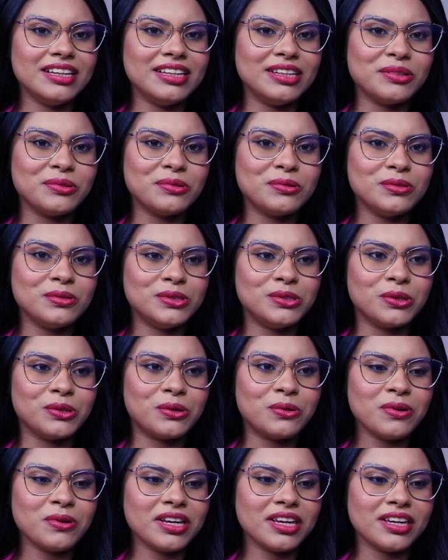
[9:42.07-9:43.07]
que o
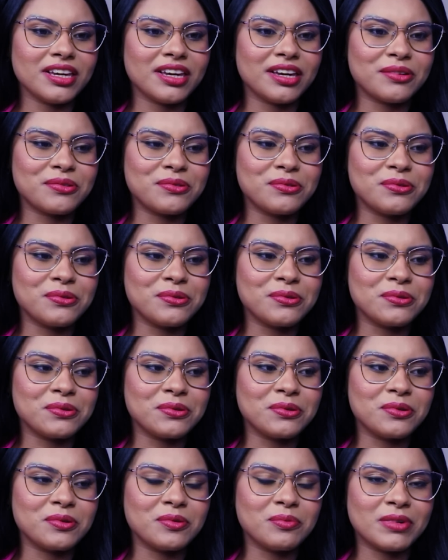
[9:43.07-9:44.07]
Joe, que é
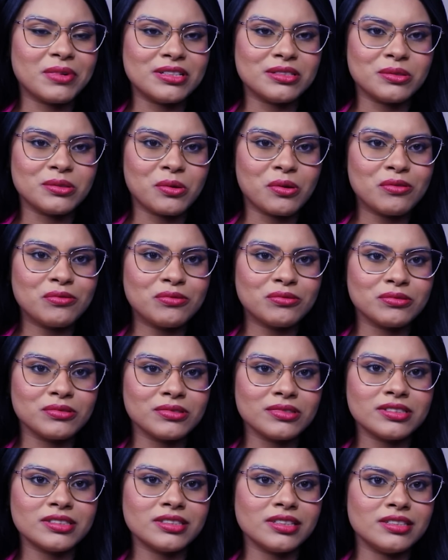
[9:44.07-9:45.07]
o, mais
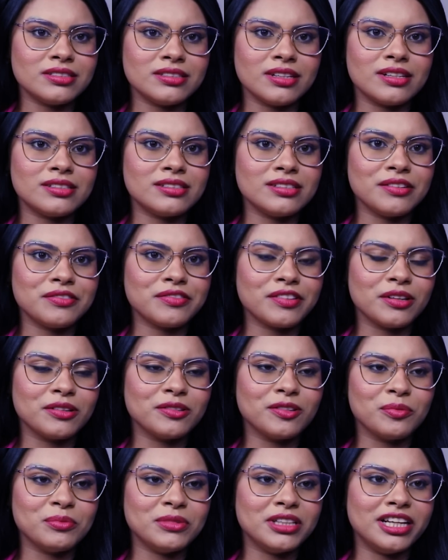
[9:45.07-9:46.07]
novo, não sei se é assim que
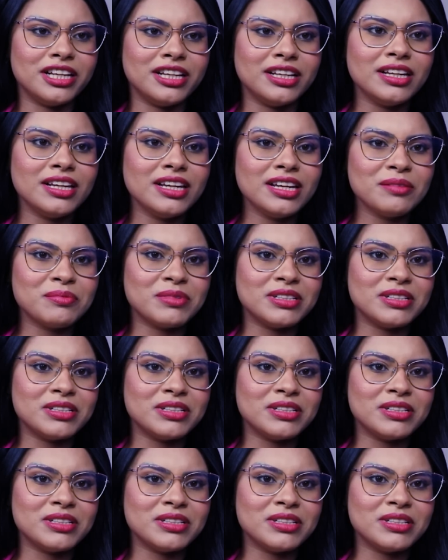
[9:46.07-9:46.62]
fala o nome dele,